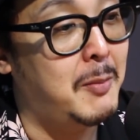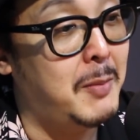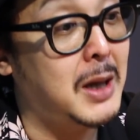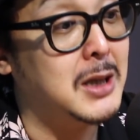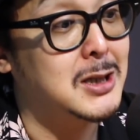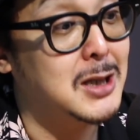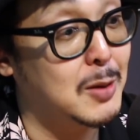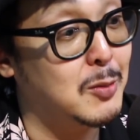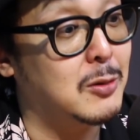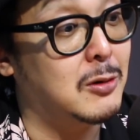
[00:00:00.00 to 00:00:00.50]
まあ、
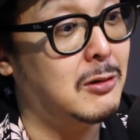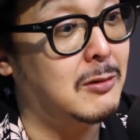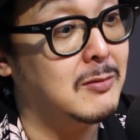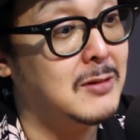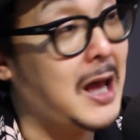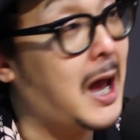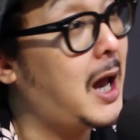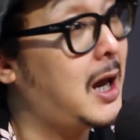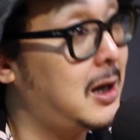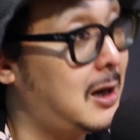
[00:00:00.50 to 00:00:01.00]
しかも
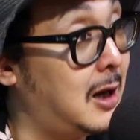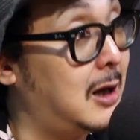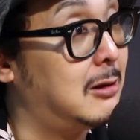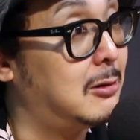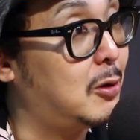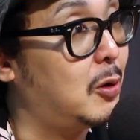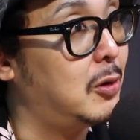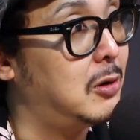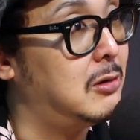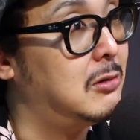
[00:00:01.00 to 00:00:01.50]
大連
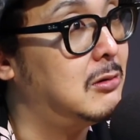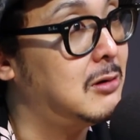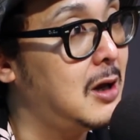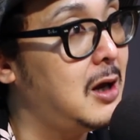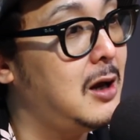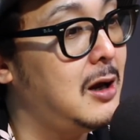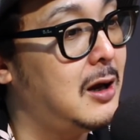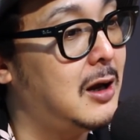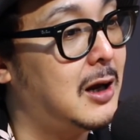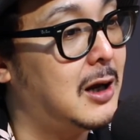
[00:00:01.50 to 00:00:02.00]
というね、
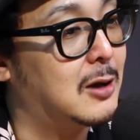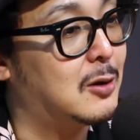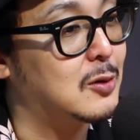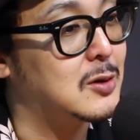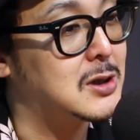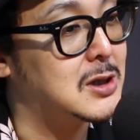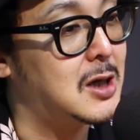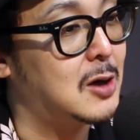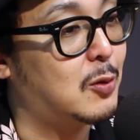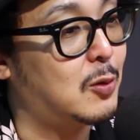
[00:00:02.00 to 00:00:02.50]
ねえー、土
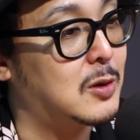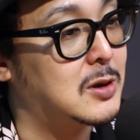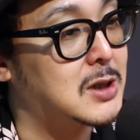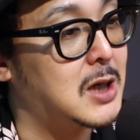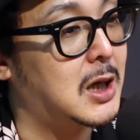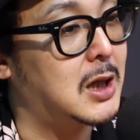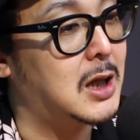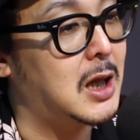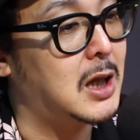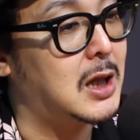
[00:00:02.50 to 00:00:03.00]
地で殺
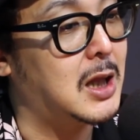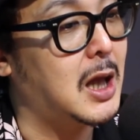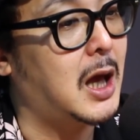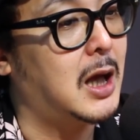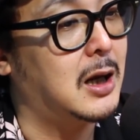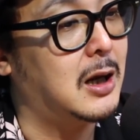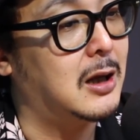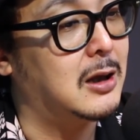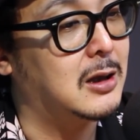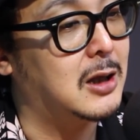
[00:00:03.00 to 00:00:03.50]
されてい
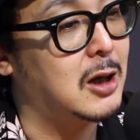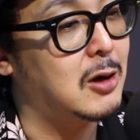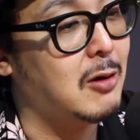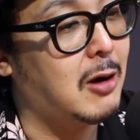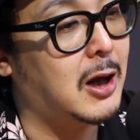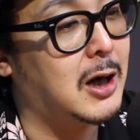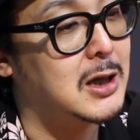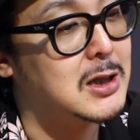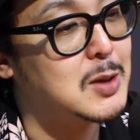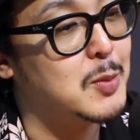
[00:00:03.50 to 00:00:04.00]
たなんていう
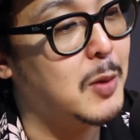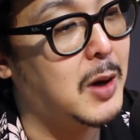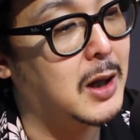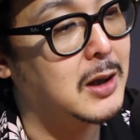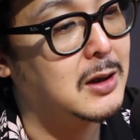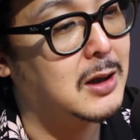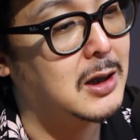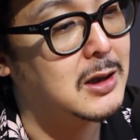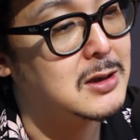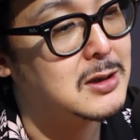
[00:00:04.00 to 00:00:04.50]
話もあっ
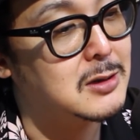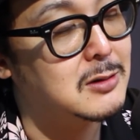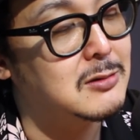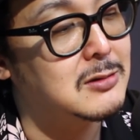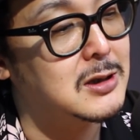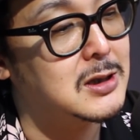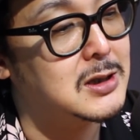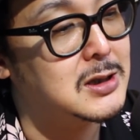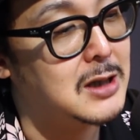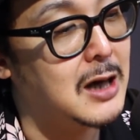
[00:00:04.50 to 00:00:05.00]
たりする
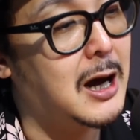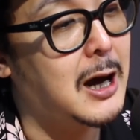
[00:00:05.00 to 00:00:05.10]
んです